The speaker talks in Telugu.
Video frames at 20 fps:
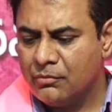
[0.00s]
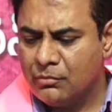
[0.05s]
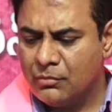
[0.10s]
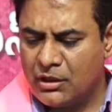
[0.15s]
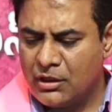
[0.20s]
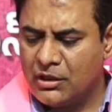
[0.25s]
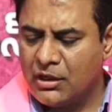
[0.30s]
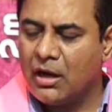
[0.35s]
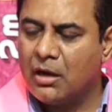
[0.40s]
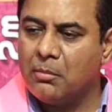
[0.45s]

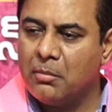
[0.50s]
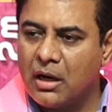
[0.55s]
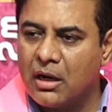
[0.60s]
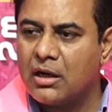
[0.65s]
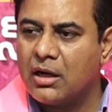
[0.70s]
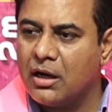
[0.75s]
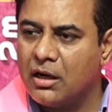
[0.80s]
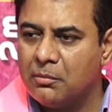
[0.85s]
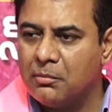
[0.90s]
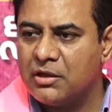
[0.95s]
మరి ఇవాళ
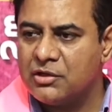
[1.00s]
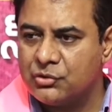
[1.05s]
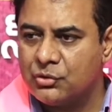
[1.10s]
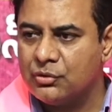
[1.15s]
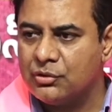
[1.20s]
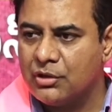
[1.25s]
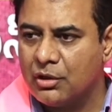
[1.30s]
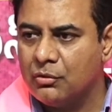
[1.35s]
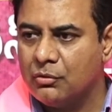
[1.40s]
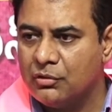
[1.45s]
మాట్లాడే మా
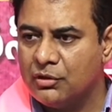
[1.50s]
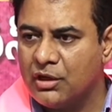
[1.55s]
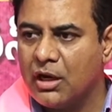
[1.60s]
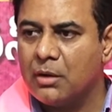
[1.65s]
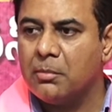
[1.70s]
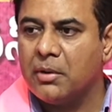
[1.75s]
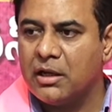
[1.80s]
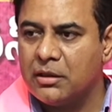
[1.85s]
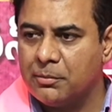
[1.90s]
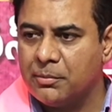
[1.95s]
సోదరులు ఇవాళ
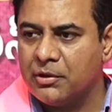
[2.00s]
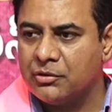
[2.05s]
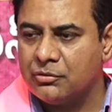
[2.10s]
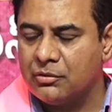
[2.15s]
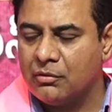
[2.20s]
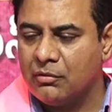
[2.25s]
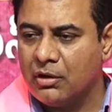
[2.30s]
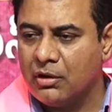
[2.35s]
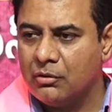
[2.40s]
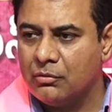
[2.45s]
బాధపడుతున్న
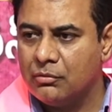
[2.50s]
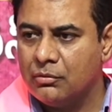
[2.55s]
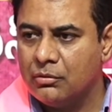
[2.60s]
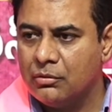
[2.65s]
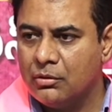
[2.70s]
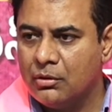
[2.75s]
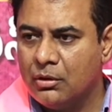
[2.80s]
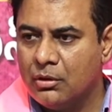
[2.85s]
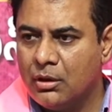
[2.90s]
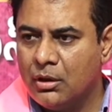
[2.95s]
వాళ్ళు
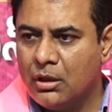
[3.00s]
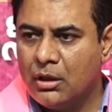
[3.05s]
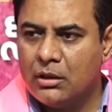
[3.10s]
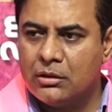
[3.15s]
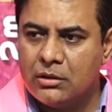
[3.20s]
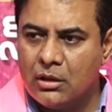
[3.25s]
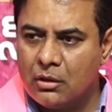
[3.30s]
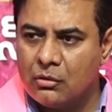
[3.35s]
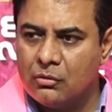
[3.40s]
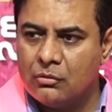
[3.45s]

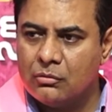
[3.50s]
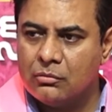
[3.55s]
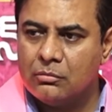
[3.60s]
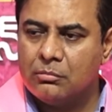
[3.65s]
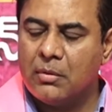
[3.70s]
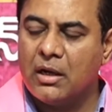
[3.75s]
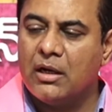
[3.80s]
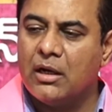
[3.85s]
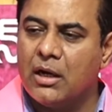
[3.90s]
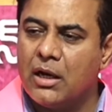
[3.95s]
ఇద్దరు
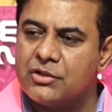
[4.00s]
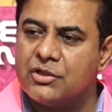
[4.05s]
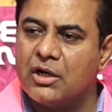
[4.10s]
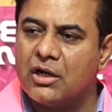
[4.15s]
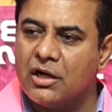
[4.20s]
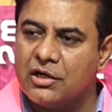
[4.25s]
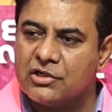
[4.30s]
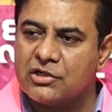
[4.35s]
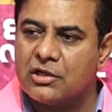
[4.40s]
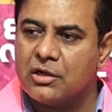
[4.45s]
మహిళా
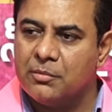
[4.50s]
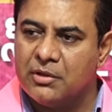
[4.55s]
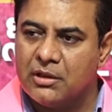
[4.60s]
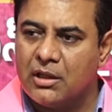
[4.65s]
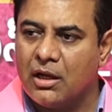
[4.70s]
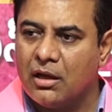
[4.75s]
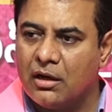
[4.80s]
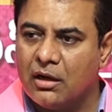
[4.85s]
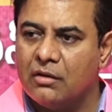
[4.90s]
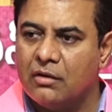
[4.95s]
జర్నలిస్టుల మీద
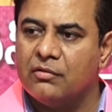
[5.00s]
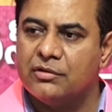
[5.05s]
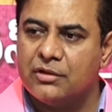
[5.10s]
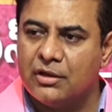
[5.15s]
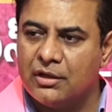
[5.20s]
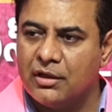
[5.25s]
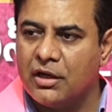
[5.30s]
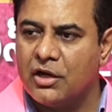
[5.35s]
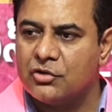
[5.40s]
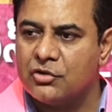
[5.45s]
రేవంత్
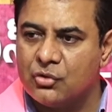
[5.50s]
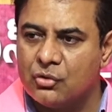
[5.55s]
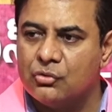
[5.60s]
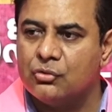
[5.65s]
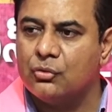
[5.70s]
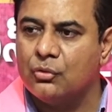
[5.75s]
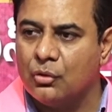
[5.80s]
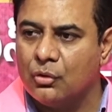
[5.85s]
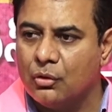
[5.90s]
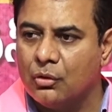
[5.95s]
రెడ్డి గారి
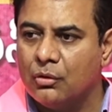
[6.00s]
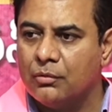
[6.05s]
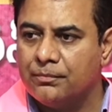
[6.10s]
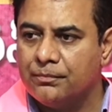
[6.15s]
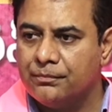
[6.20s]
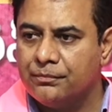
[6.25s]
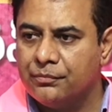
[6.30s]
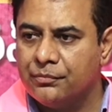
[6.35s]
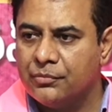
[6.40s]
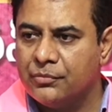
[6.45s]
సొంతూరులో
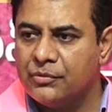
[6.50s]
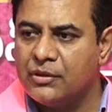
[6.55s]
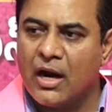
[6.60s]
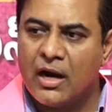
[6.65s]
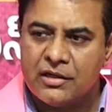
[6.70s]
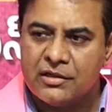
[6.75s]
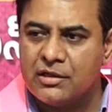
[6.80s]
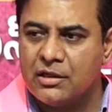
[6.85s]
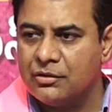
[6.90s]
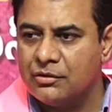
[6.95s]

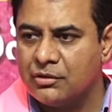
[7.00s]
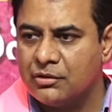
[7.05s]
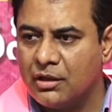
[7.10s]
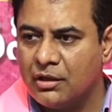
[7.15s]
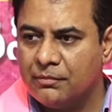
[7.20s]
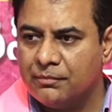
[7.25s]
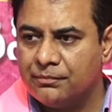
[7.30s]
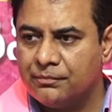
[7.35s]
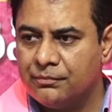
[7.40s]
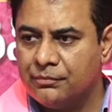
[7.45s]
దాడి జరిగితే
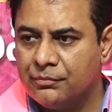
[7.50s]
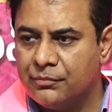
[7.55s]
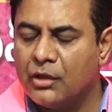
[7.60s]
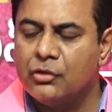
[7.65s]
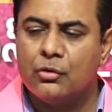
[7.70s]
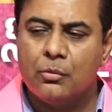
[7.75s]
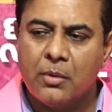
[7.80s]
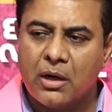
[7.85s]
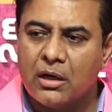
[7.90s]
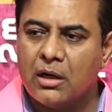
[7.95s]

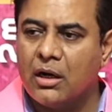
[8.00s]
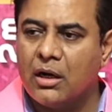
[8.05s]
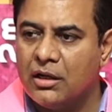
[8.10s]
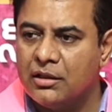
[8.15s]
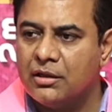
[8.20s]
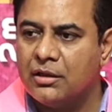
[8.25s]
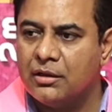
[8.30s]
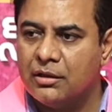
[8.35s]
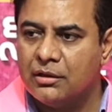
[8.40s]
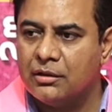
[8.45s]
ఎందుకు
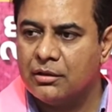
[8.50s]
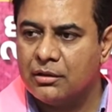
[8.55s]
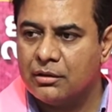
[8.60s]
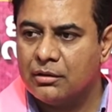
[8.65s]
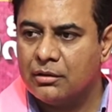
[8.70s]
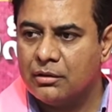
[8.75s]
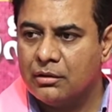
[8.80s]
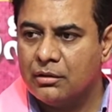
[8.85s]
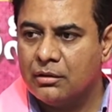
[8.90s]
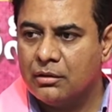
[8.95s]
మాట్లాడలేదండి
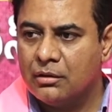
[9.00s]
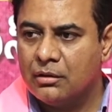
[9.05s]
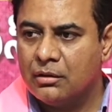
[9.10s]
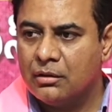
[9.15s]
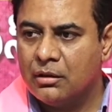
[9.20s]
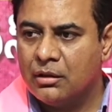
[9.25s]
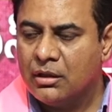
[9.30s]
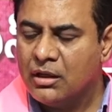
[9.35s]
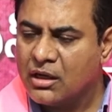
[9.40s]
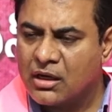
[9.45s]

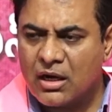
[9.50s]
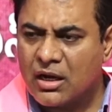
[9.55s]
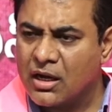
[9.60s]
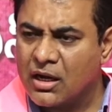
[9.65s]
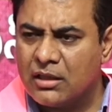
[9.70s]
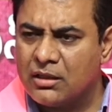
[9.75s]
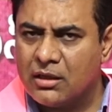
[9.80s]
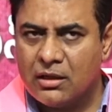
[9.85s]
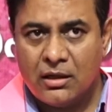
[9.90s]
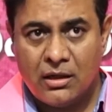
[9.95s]
ఇక్కడ
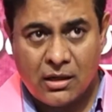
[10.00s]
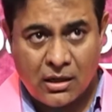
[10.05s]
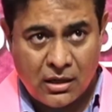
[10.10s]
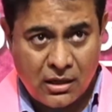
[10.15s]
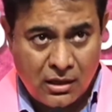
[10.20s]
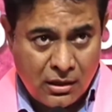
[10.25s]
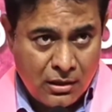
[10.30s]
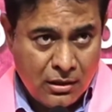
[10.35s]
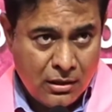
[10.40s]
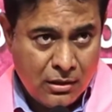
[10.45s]
కాదండి ఇక్కడ
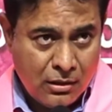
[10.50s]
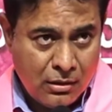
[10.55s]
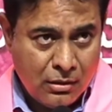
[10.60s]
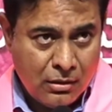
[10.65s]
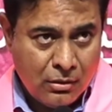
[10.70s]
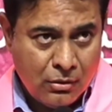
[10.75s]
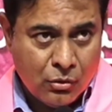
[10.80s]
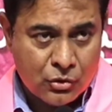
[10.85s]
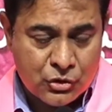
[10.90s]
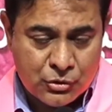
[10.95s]

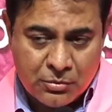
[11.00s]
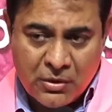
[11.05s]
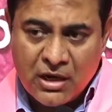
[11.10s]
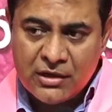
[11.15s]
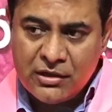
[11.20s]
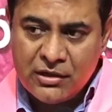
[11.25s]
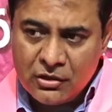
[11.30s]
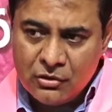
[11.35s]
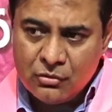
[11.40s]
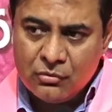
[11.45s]

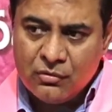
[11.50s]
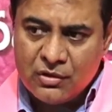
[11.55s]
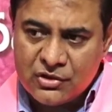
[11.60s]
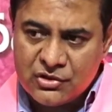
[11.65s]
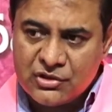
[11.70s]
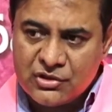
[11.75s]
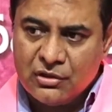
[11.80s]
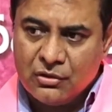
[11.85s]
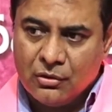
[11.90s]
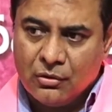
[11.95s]
ఉస్మానియా
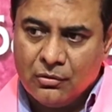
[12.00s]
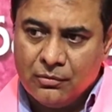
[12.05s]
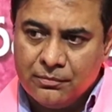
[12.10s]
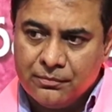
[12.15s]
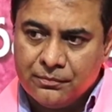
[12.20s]
యూనివర్సిటీలో